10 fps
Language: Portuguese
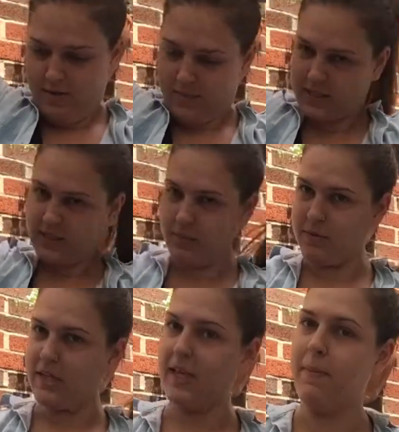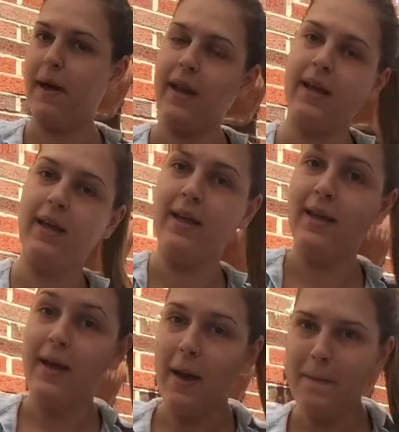Mas estamos aqui para,
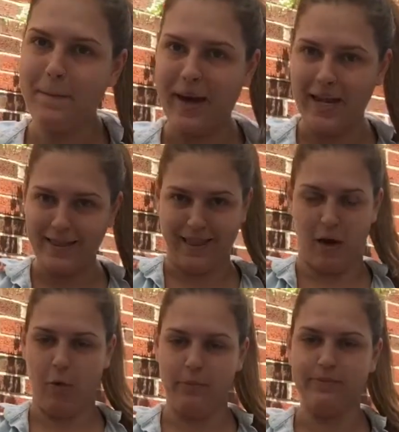para tal.